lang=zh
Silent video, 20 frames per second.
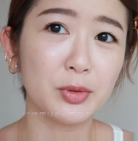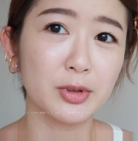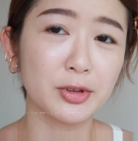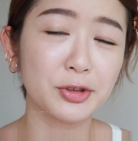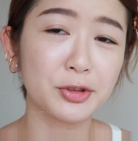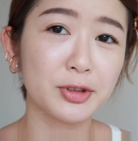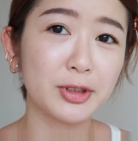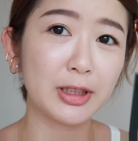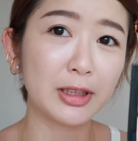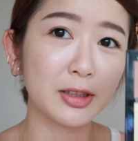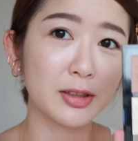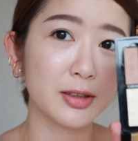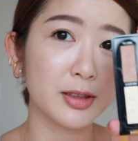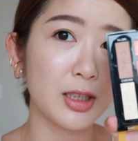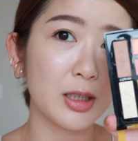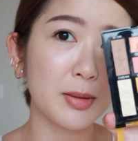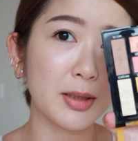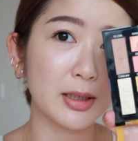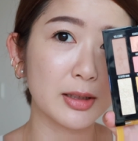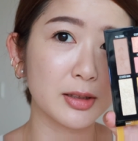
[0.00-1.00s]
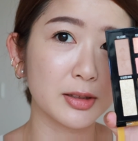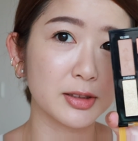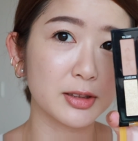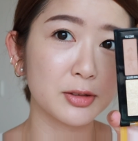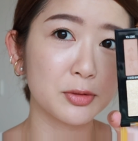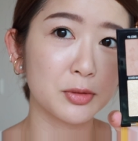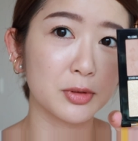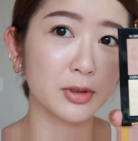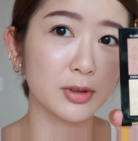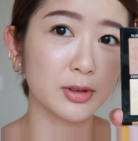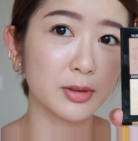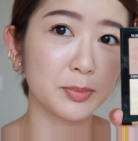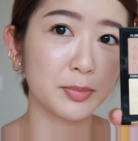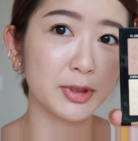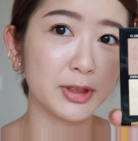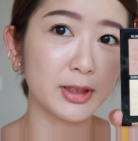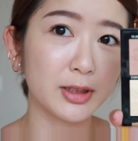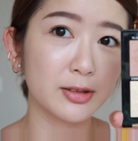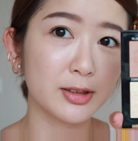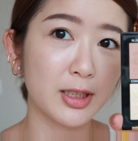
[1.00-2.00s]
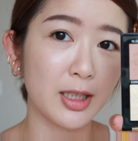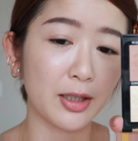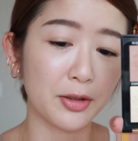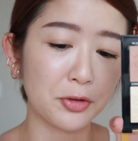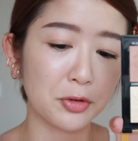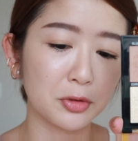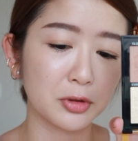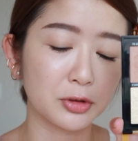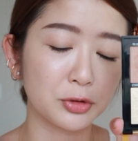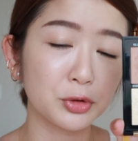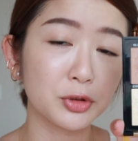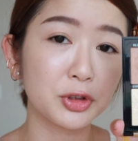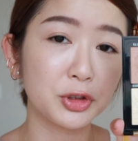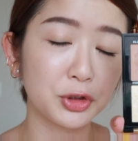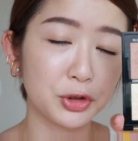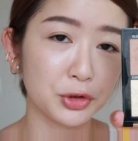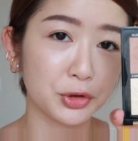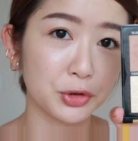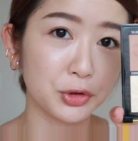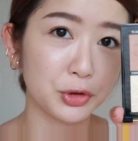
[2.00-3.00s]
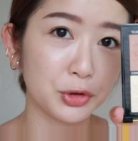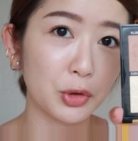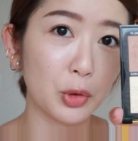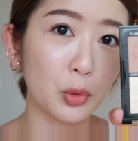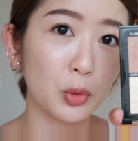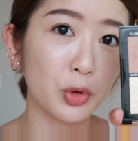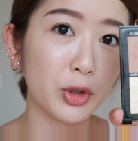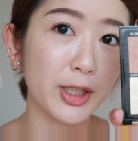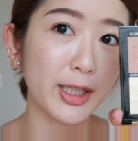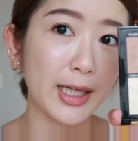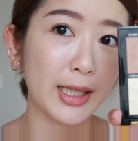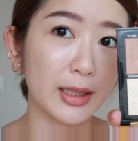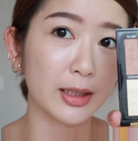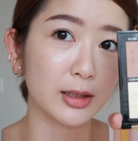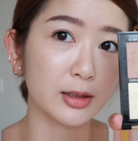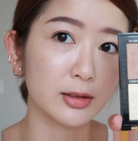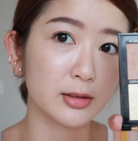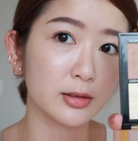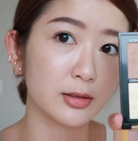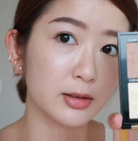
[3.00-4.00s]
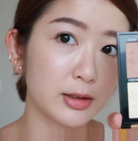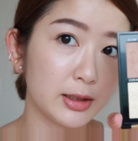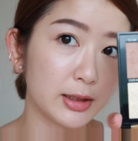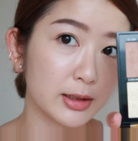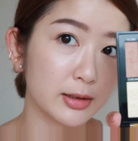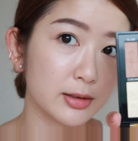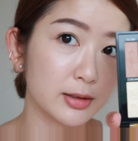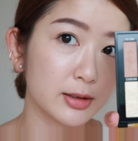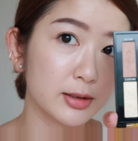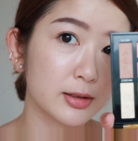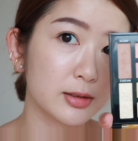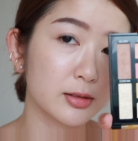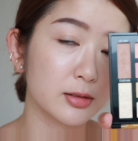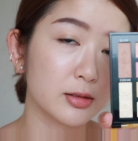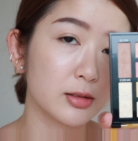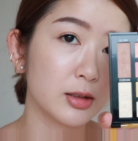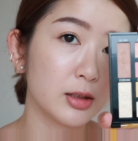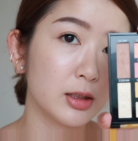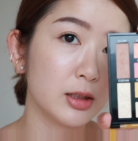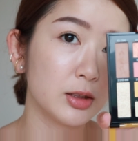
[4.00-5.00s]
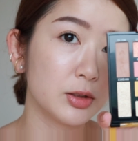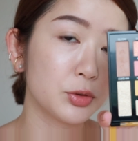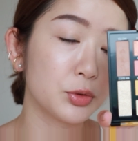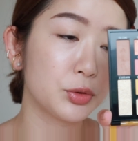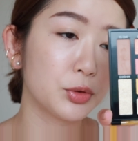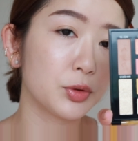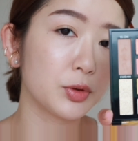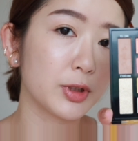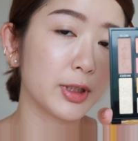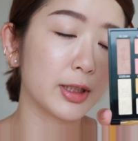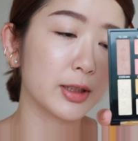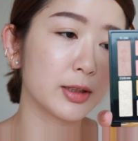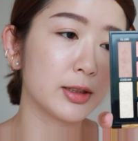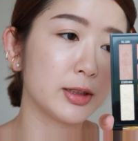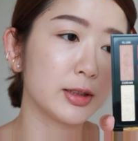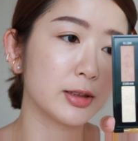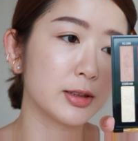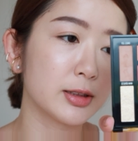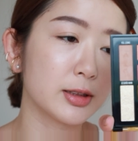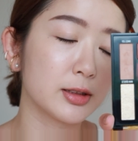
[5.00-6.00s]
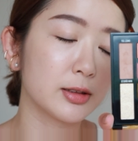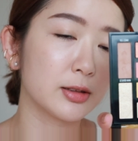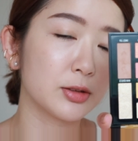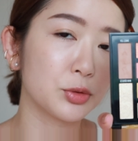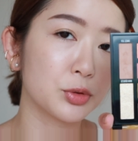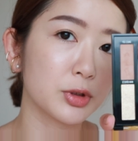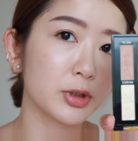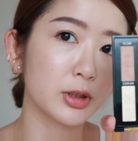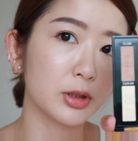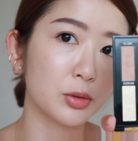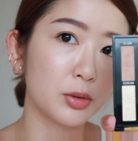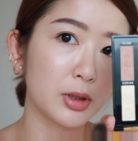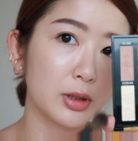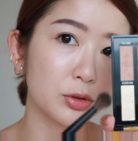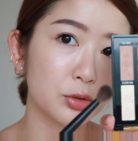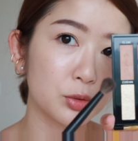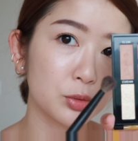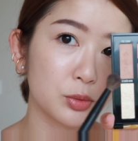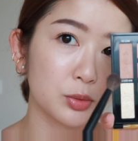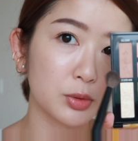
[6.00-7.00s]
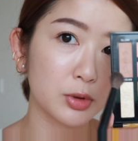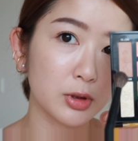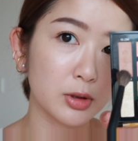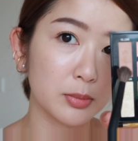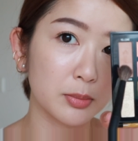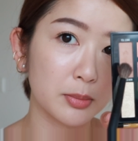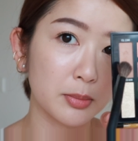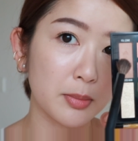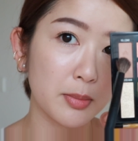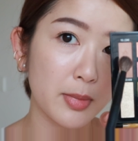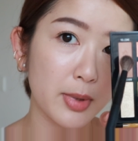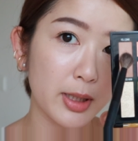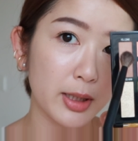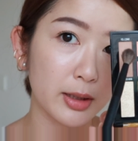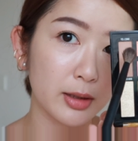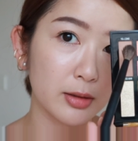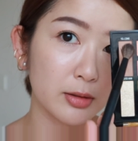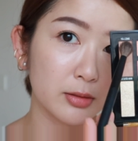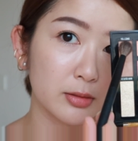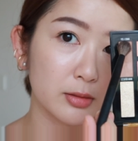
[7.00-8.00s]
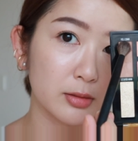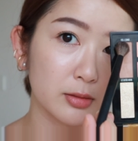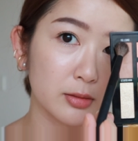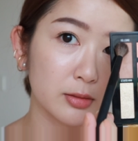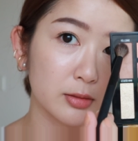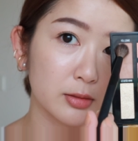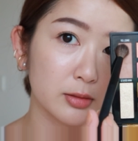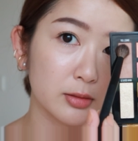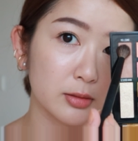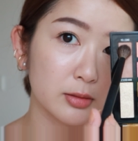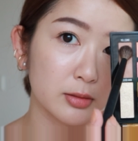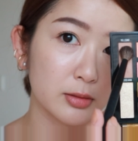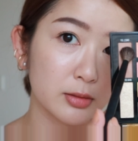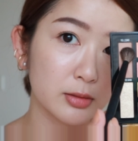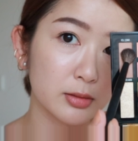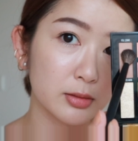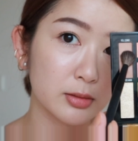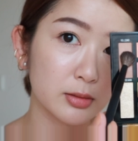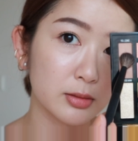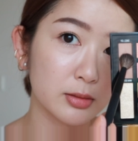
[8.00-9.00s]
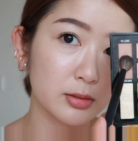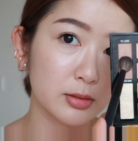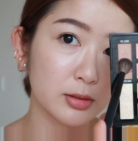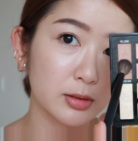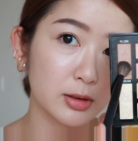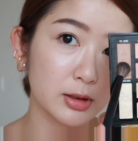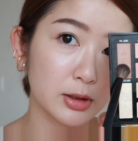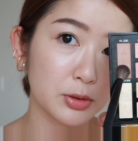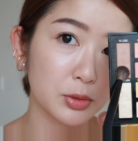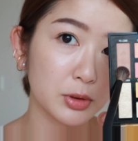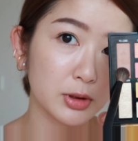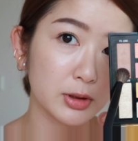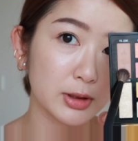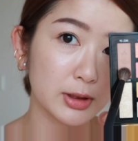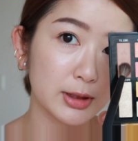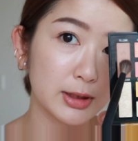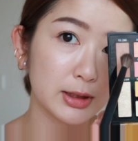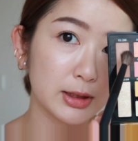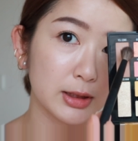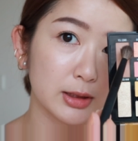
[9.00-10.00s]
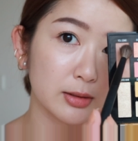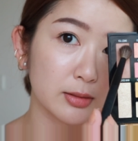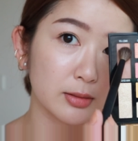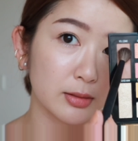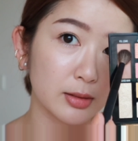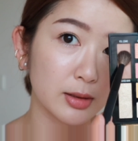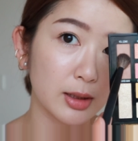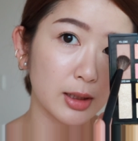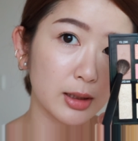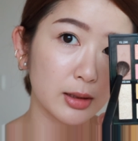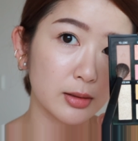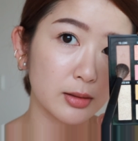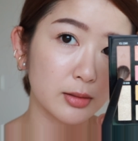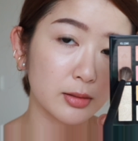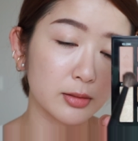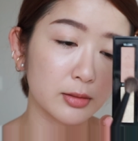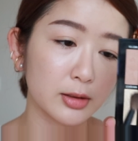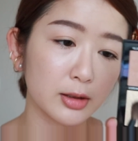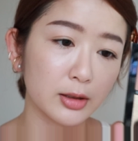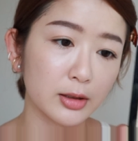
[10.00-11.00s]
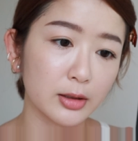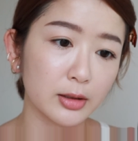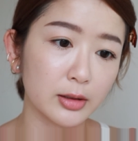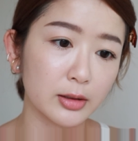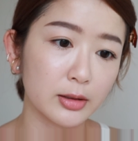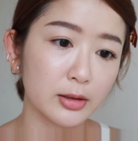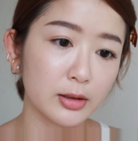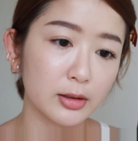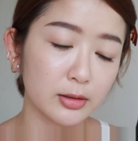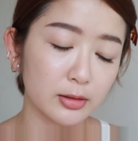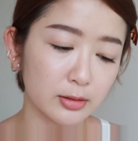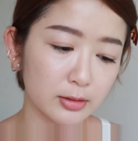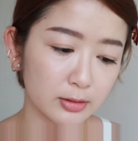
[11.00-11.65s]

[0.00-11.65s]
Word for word: 我虽然很大盘，可是我比较常用的就只有两个颜色。就用两个颜色呢，就可以画出很美的，而且又很简单的眼影。